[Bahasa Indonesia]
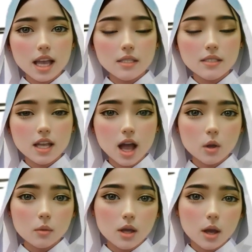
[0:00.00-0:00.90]

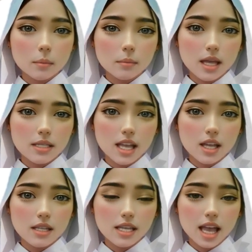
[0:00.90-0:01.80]
atau
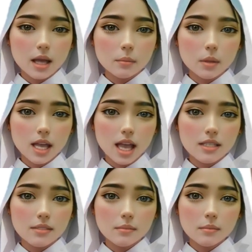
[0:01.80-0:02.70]
material
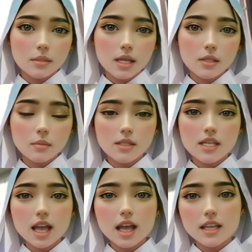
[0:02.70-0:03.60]
berat.
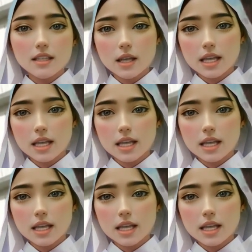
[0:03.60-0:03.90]
Liftnya